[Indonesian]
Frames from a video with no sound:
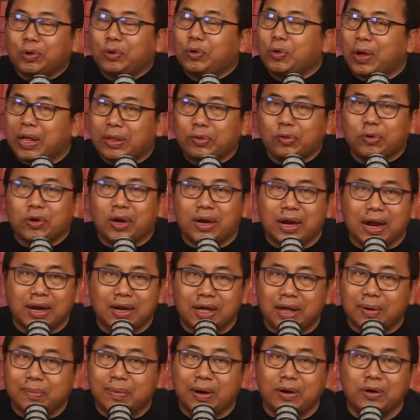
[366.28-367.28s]
tuduhan-tuduhan
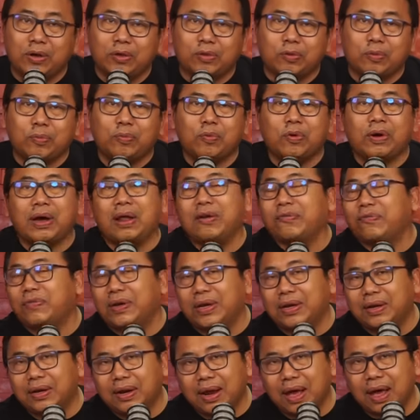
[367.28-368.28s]
Ade Armando itu bukan
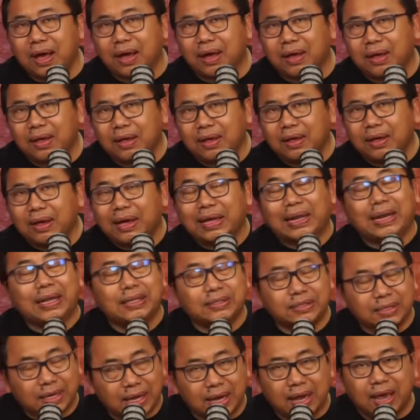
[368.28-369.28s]
fitnah,
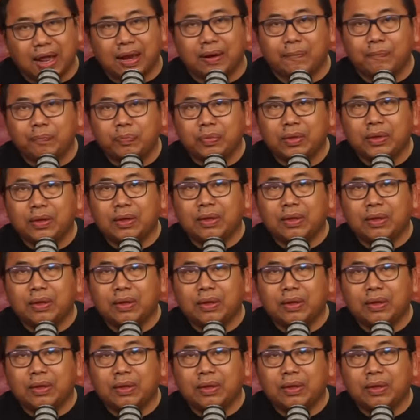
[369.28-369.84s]
recehan.